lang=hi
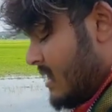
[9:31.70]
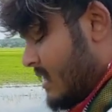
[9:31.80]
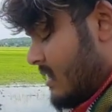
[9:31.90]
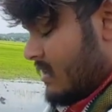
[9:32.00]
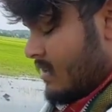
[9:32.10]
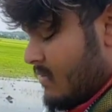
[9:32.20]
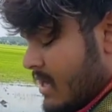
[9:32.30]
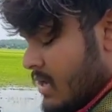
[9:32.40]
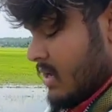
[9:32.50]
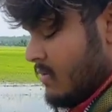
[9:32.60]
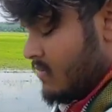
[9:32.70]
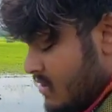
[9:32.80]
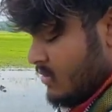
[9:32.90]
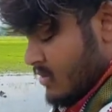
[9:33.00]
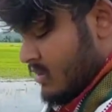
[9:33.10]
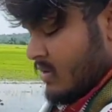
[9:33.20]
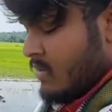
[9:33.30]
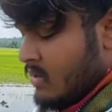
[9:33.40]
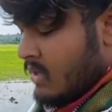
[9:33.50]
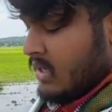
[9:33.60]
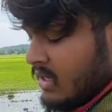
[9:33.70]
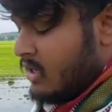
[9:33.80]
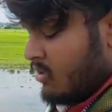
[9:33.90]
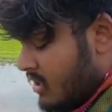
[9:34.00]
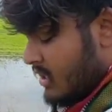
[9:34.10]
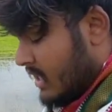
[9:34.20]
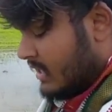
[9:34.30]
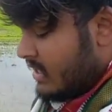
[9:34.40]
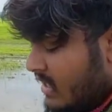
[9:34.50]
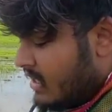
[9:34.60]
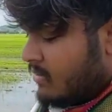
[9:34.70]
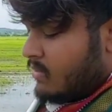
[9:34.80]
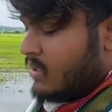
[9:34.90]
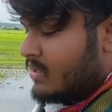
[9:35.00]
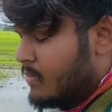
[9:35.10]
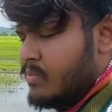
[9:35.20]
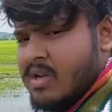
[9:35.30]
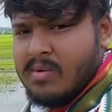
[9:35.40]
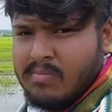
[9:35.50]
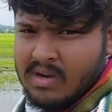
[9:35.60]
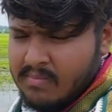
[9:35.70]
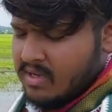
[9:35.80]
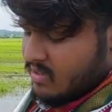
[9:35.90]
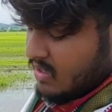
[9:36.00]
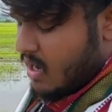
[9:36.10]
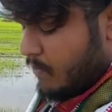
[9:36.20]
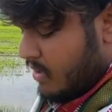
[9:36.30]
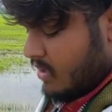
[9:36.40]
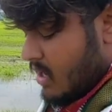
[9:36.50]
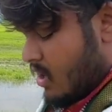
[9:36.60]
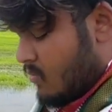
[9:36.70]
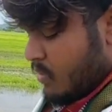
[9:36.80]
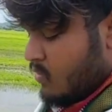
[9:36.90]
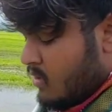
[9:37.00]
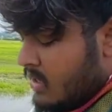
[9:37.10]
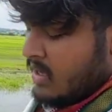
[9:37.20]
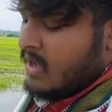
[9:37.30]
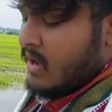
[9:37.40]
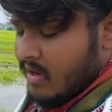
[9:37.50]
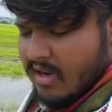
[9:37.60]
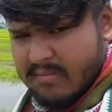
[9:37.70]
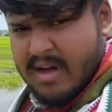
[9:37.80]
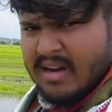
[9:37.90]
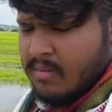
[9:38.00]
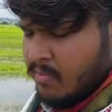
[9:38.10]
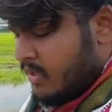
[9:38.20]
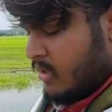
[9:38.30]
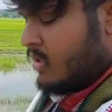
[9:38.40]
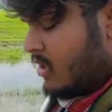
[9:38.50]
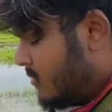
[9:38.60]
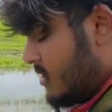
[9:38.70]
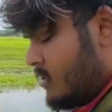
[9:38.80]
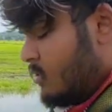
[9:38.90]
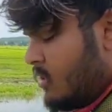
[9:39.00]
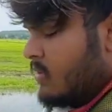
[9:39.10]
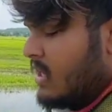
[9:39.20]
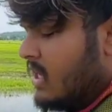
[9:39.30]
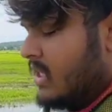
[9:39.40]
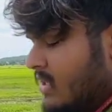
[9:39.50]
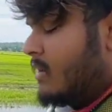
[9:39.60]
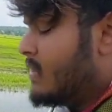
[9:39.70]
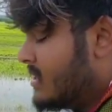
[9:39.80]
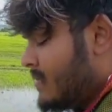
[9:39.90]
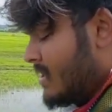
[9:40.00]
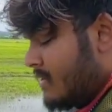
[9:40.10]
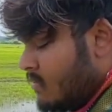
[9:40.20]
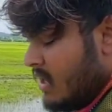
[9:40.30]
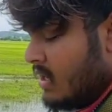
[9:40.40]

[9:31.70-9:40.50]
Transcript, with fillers: लेकिन भाई मुझे तो इतने बड़े बड़े कीड़ों ने काट लिया है अभी तक जब से मैं यहाँ पर गाँव पर हूँ एक बार अभी बिट बिच्छू ने भी काटा था बीच में एक बार